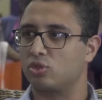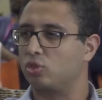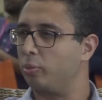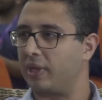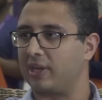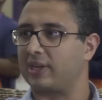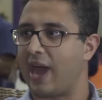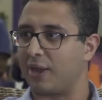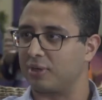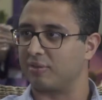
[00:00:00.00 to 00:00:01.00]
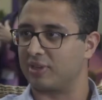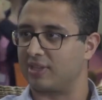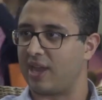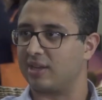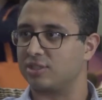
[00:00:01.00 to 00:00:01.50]
super caro, na
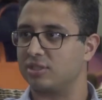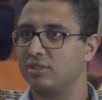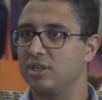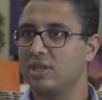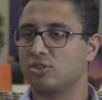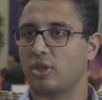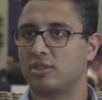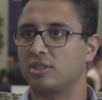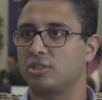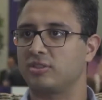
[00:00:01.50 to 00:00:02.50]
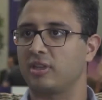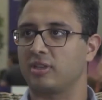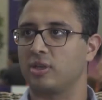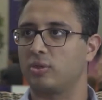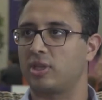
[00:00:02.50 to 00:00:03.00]
verdade, só que a gente
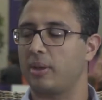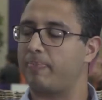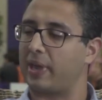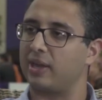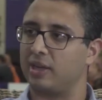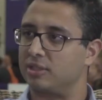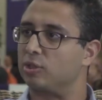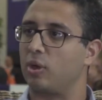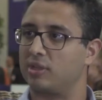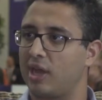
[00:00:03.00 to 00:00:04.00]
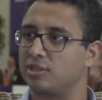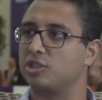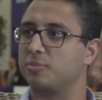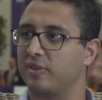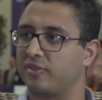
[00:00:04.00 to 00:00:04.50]
entendeu que para garantir qualidade a
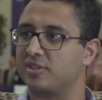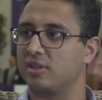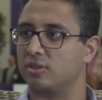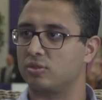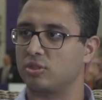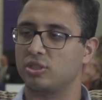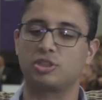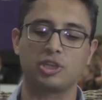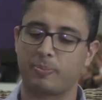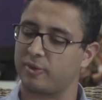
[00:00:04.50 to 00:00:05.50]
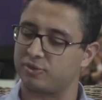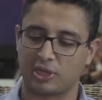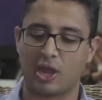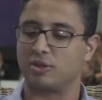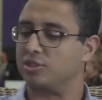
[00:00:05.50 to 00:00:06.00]
gente precisa fazer isso. Então, a gente tira
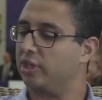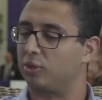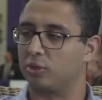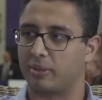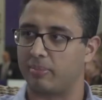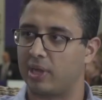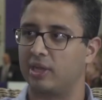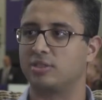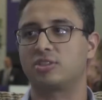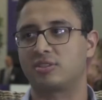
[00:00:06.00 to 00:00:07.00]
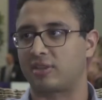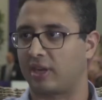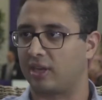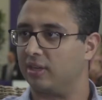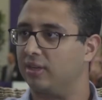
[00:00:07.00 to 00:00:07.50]
profissional, a gente recruta bem, a gente
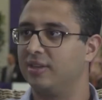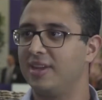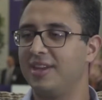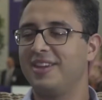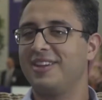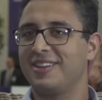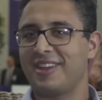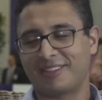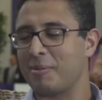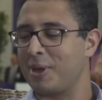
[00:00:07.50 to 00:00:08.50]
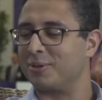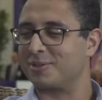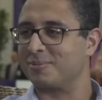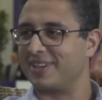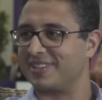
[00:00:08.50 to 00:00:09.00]
treina. É
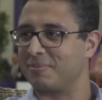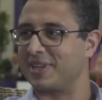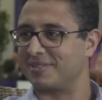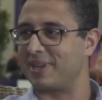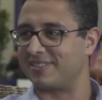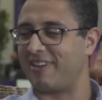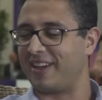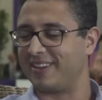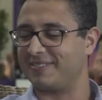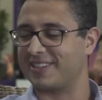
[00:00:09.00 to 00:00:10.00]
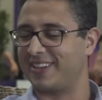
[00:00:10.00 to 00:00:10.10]
trabalhoso, mas, mas, mas vai, mas